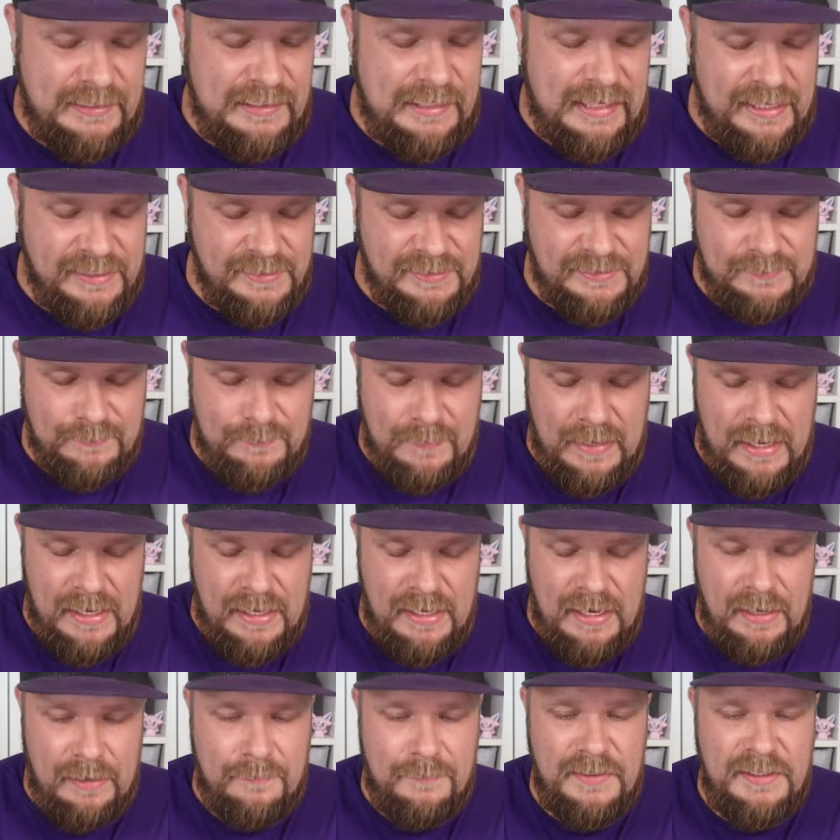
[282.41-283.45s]
die letzten
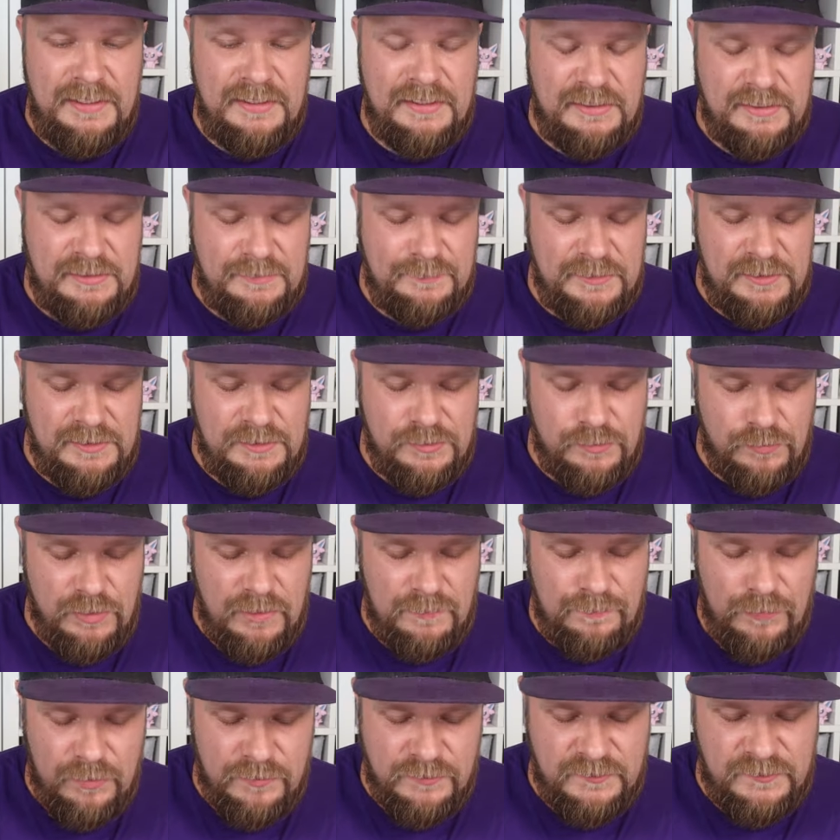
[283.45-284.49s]
Male haben Michis
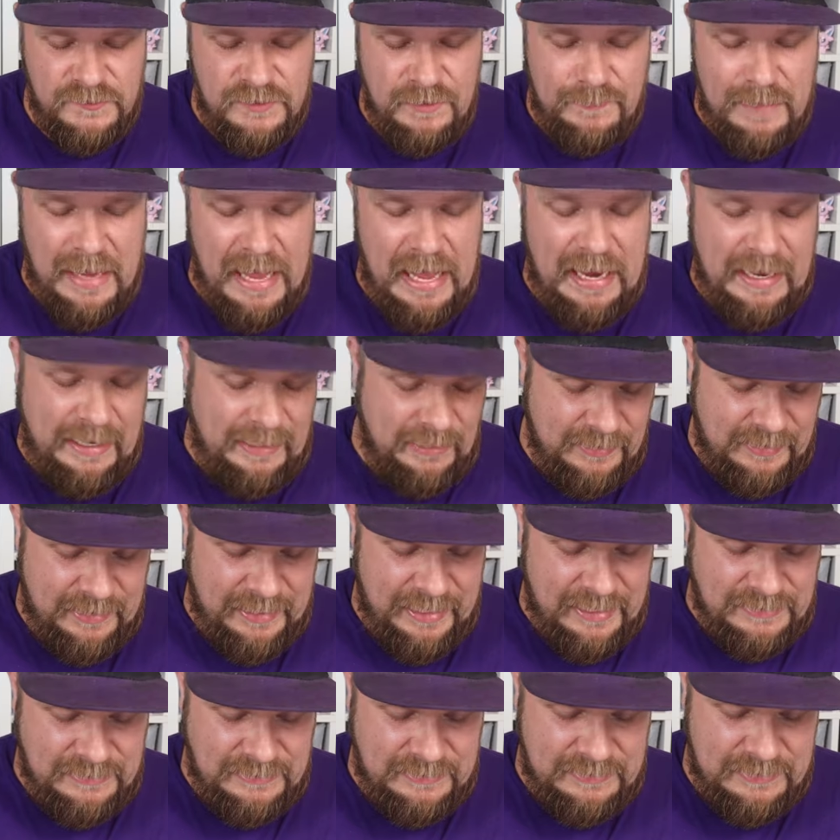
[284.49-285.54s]
Mystery Boxen immer einen
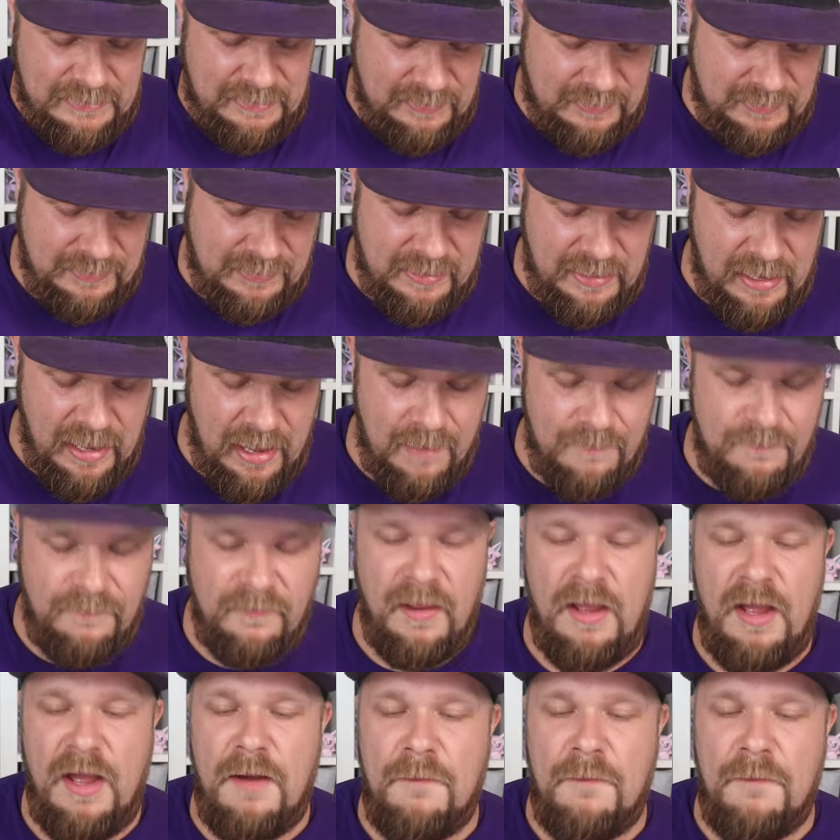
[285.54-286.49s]
krassen Hit gehabt.